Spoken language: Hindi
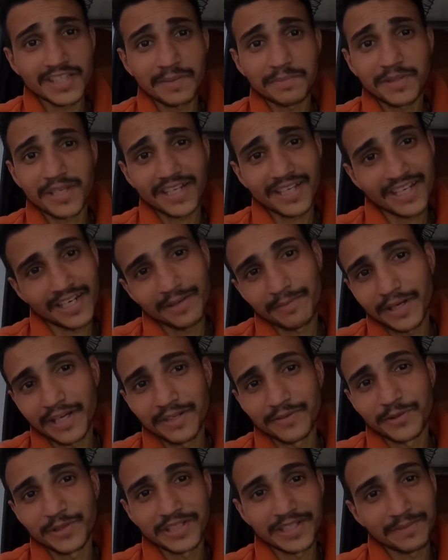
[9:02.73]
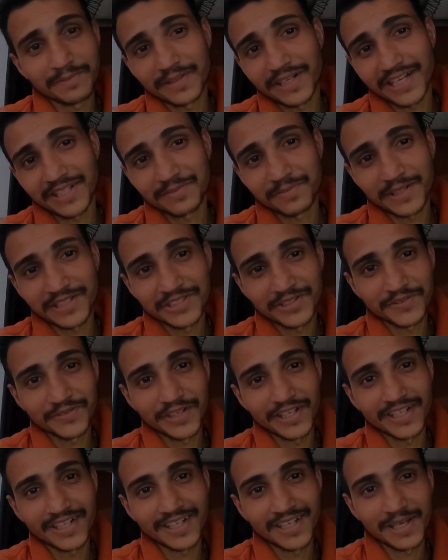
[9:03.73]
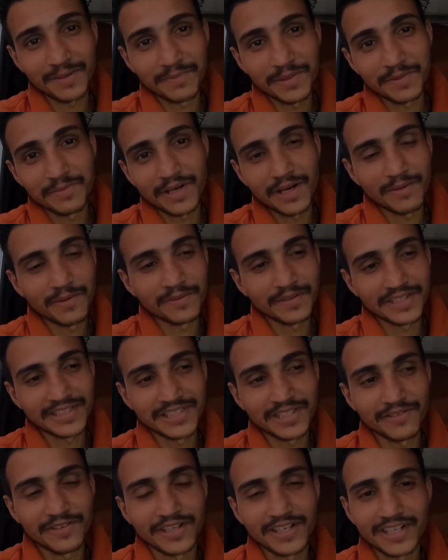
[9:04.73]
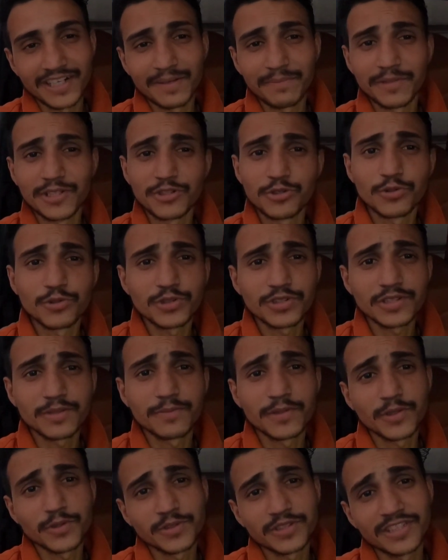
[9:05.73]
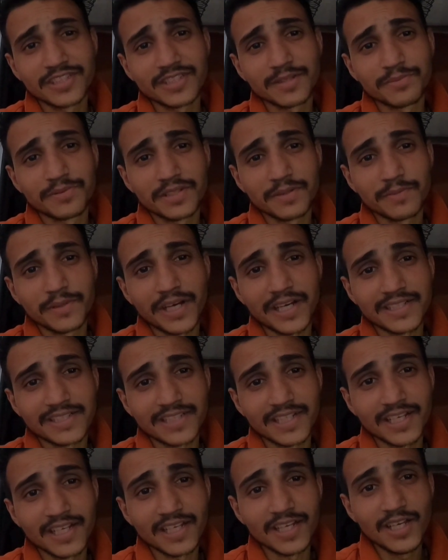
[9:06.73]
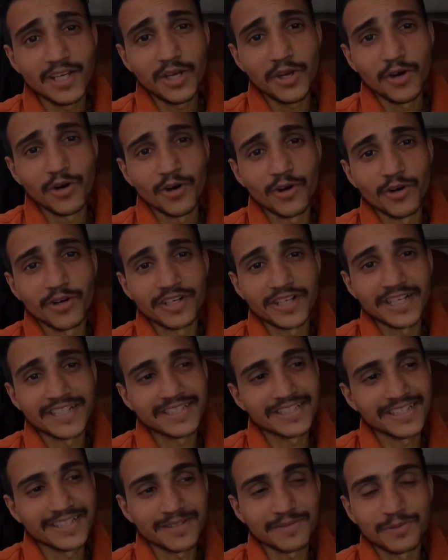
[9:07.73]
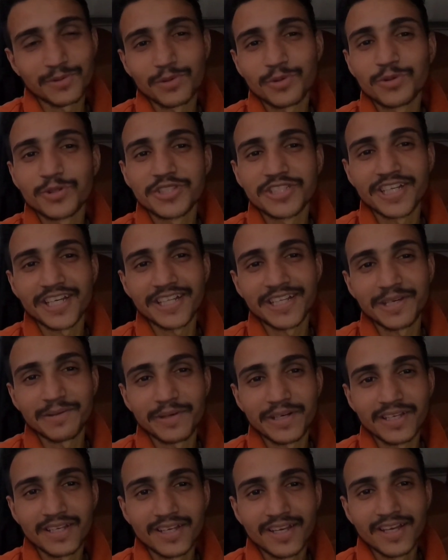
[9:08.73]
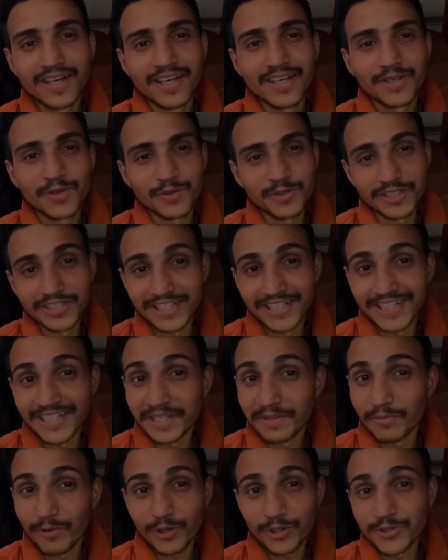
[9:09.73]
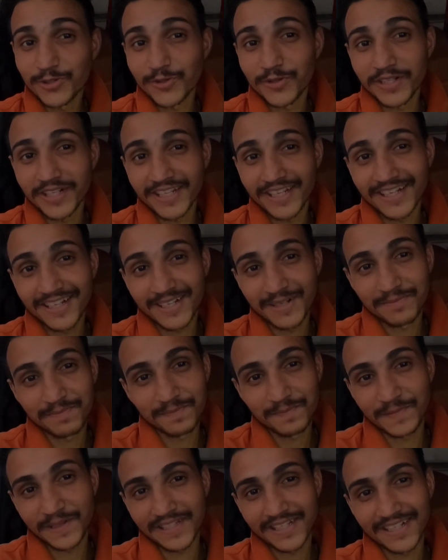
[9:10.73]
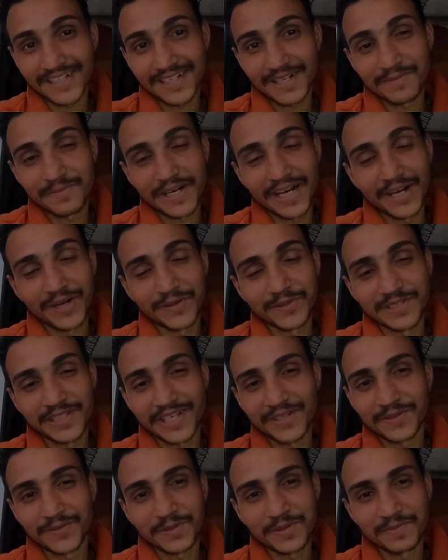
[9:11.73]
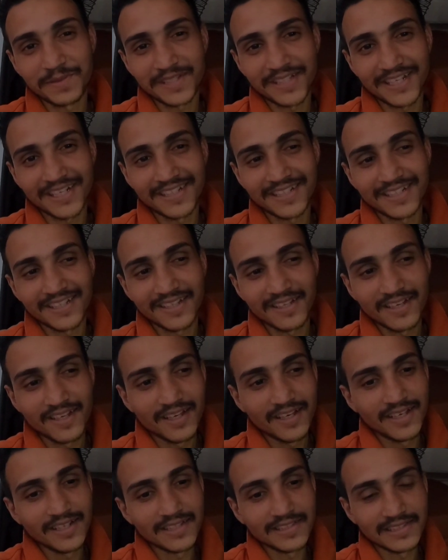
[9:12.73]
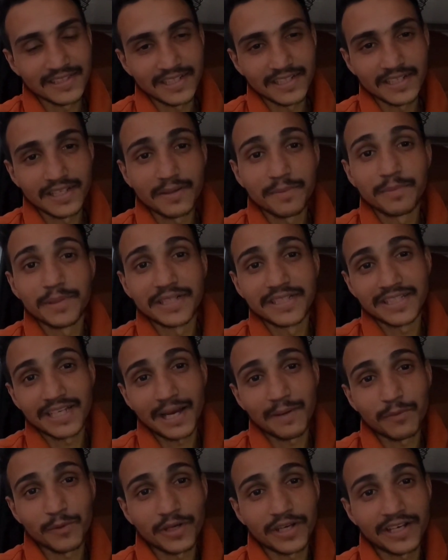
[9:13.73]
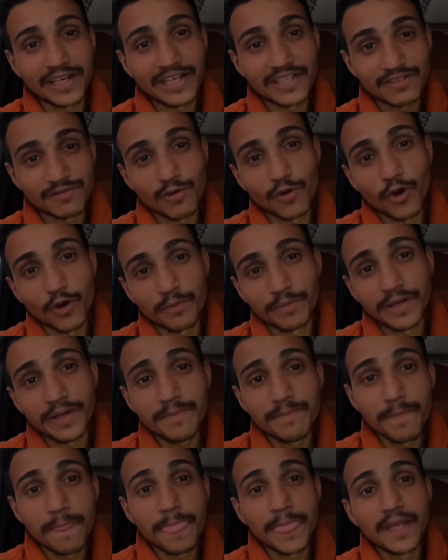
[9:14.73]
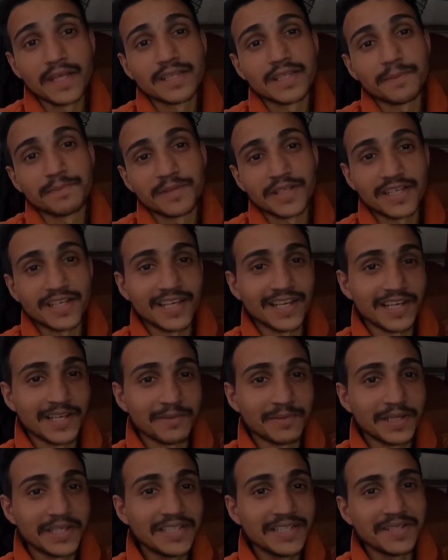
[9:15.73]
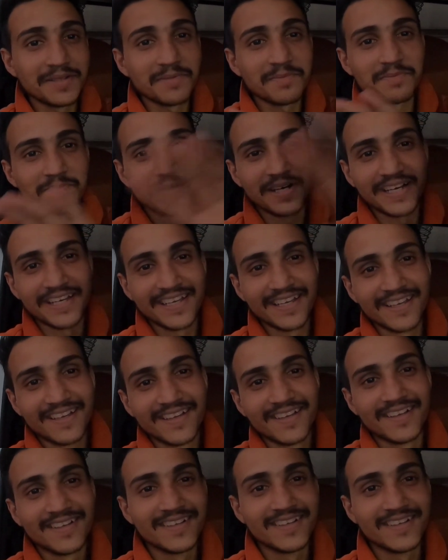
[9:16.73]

तब तक के लिए भाई वही अपने आसपास सफाई रखे अपने माँ बाप की सेवा करें अपने छोटों से बड़ों से सबसे प्यार से रहे और ऐसे ही सबको खुशियाँ दे भाई क्योंकि ज़िंदगी बहुत छोटी है कब पता कब एंड हो जाए कोई पता नहीं है इसलिए मिलते हैं आपको एक नेक्स्ट ब्लॉग में तब तक के लिए भाई बाय